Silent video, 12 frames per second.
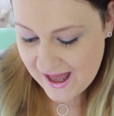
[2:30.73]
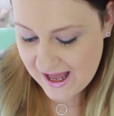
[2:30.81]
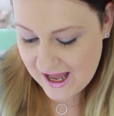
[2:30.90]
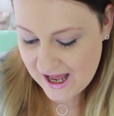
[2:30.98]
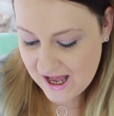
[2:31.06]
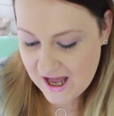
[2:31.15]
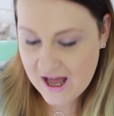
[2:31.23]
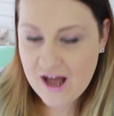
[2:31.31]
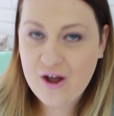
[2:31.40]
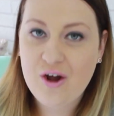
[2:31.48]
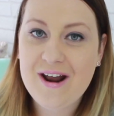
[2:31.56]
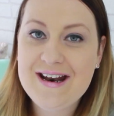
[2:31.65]

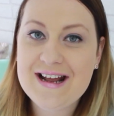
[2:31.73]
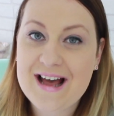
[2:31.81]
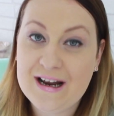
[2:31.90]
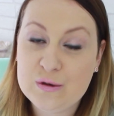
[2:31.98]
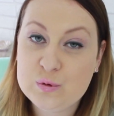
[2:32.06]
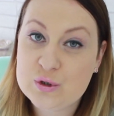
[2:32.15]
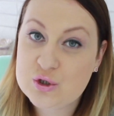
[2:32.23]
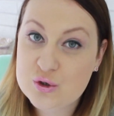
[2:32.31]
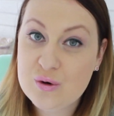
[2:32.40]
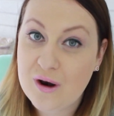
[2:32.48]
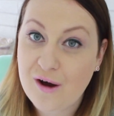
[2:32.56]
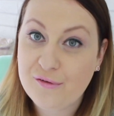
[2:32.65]
E, kolejny kanał to
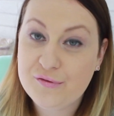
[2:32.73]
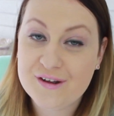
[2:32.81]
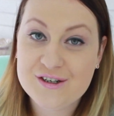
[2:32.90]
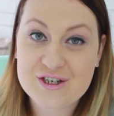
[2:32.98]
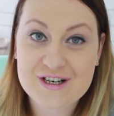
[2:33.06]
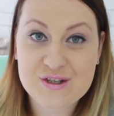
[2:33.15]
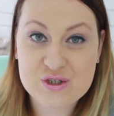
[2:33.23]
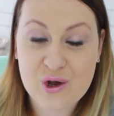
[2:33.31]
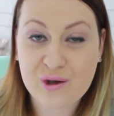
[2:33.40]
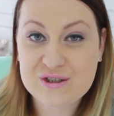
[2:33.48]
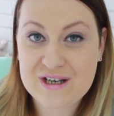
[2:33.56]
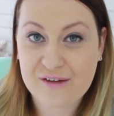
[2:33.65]
Shulov, czyli
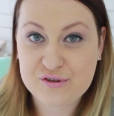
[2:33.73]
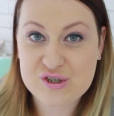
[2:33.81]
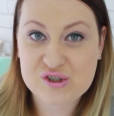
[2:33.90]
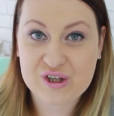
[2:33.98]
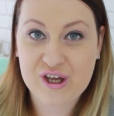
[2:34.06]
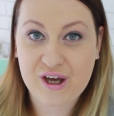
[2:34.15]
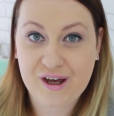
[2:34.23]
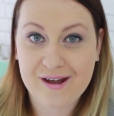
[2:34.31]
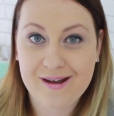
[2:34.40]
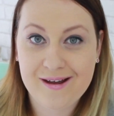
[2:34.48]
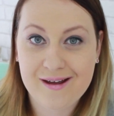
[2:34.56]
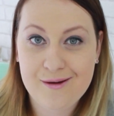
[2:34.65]
coś dla wszystkich
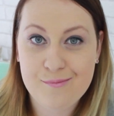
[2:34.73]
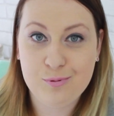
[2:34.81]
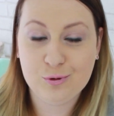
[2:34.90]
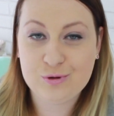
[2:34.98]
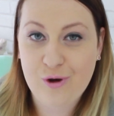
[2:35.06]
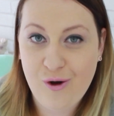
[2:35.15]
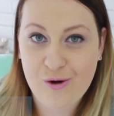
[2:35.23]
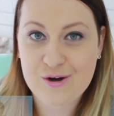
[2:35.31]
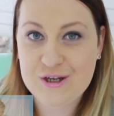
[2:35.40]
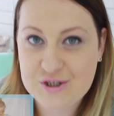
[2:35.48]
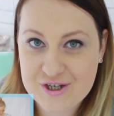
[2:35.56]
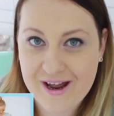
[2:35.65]
e,
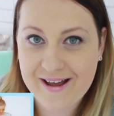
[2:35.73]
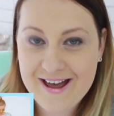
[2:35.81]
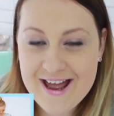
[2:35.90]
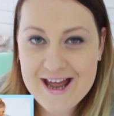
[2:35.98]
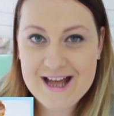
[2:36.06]
butoholiczek,